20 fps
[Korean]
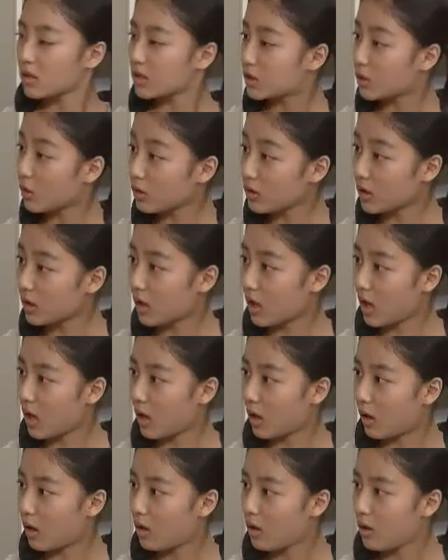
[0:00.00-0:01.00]

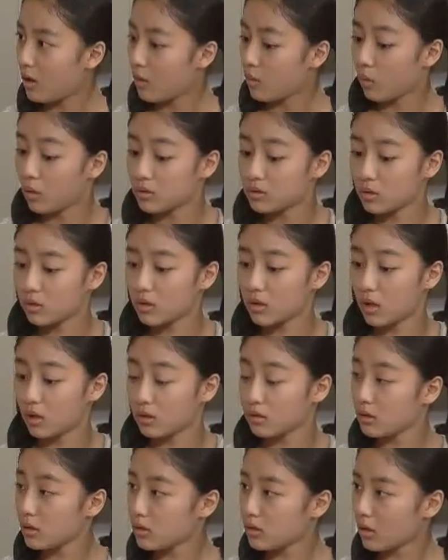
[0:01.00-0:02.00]
그러니까 원서 기간
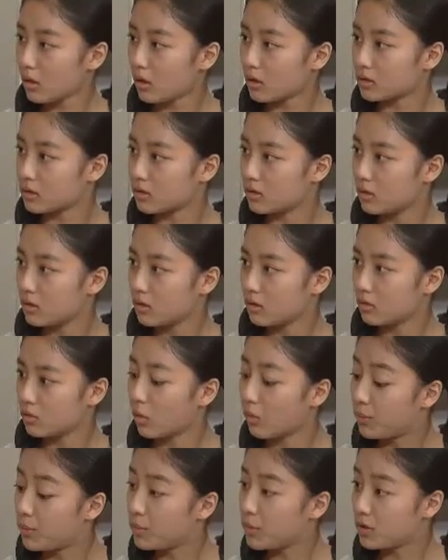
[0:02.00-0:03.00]
끝날 때까지
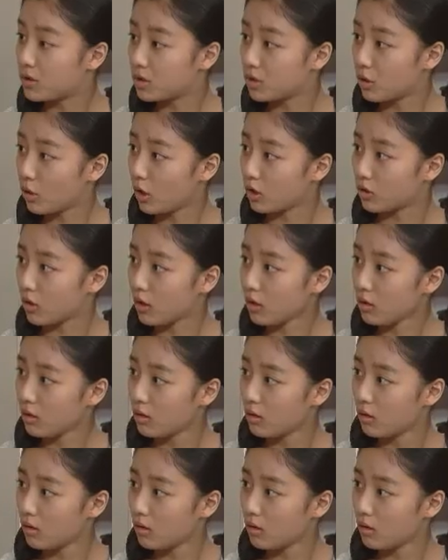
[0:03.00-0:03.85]
너 비밀 지켜야 돼.